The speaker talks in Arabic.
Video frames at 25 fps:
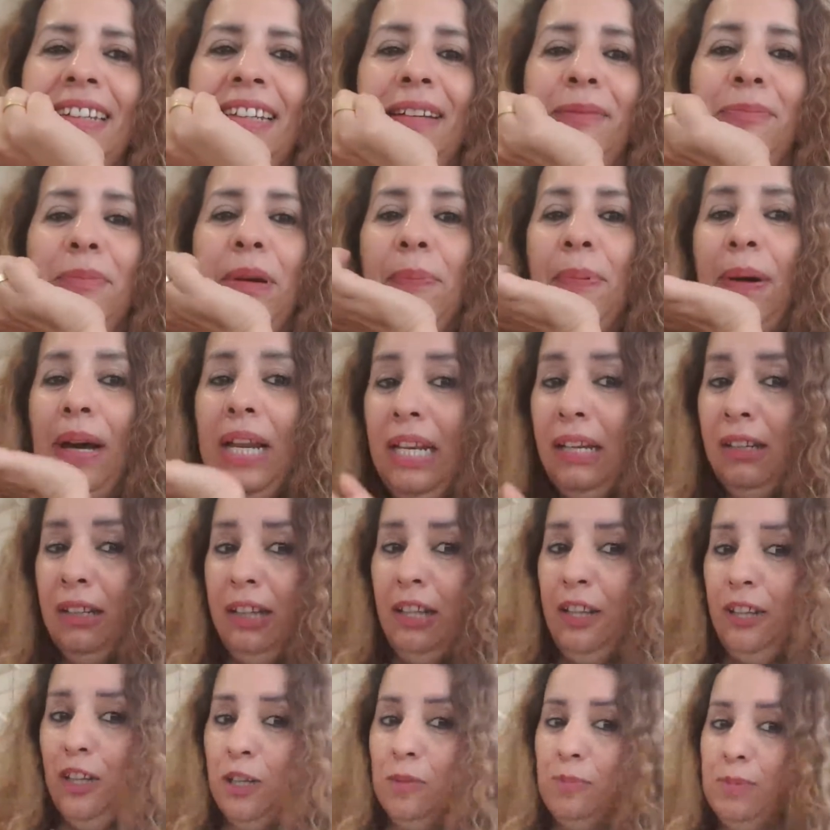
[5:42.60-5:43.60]
المهم بحال اللي قلت
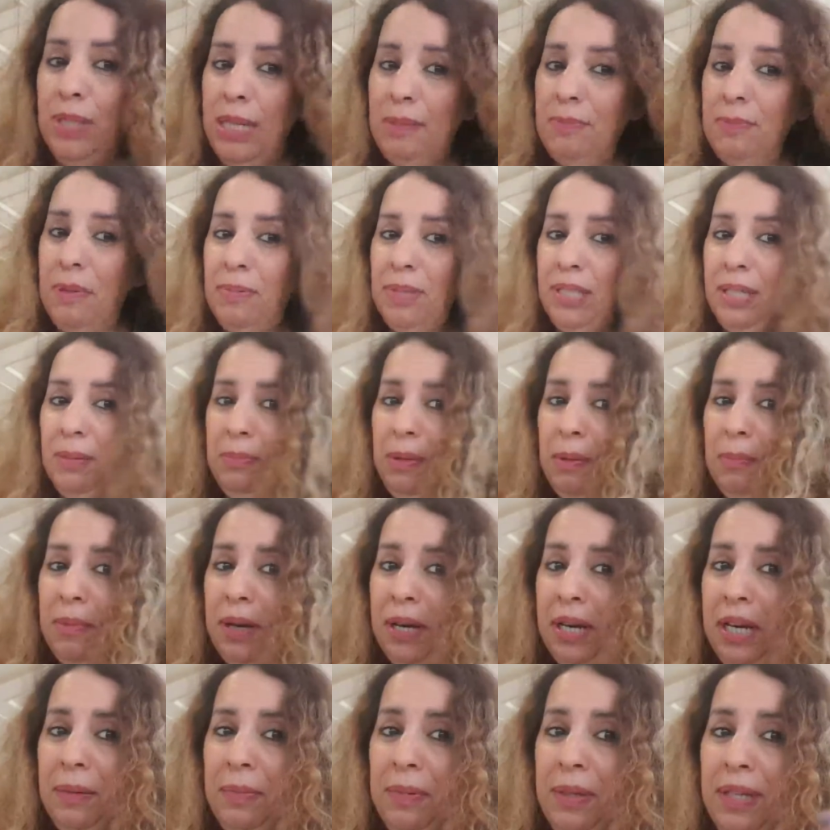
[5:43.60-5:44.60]
لكم صحما بتحميم
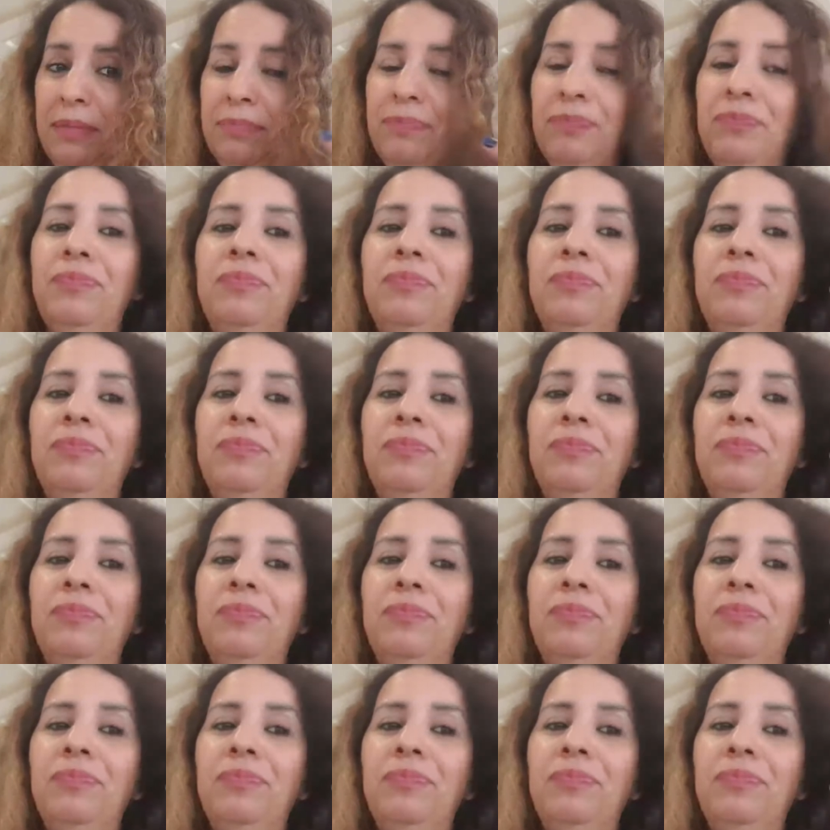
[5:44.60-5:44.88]
مغربي